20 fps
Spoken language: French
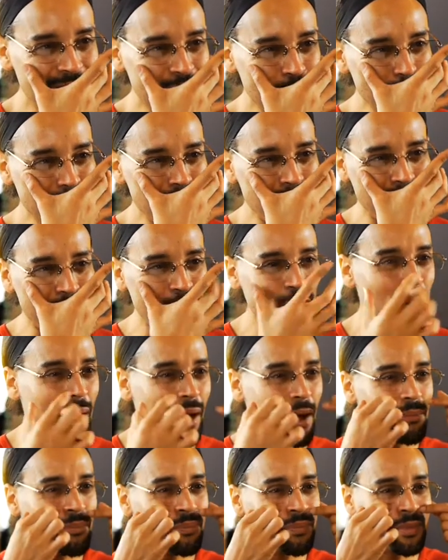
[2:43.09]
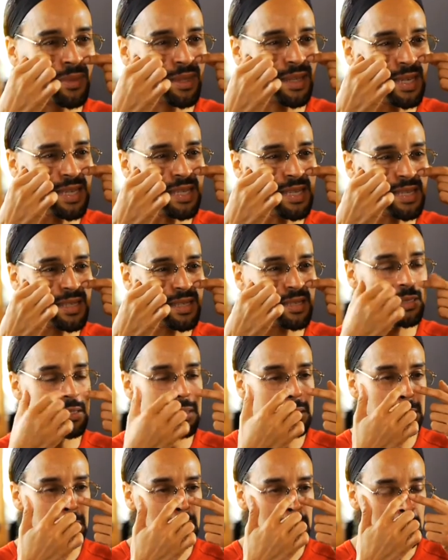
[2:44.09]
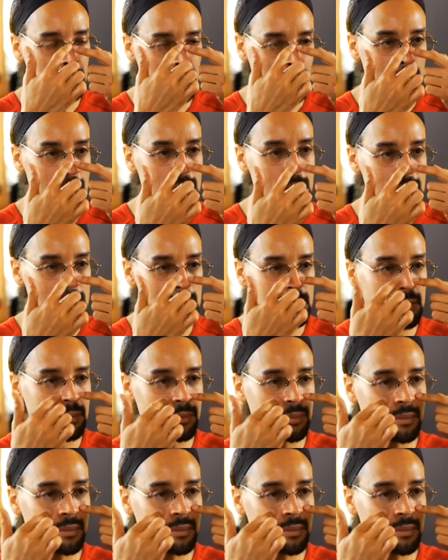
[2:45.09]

toute la voix ici et ici.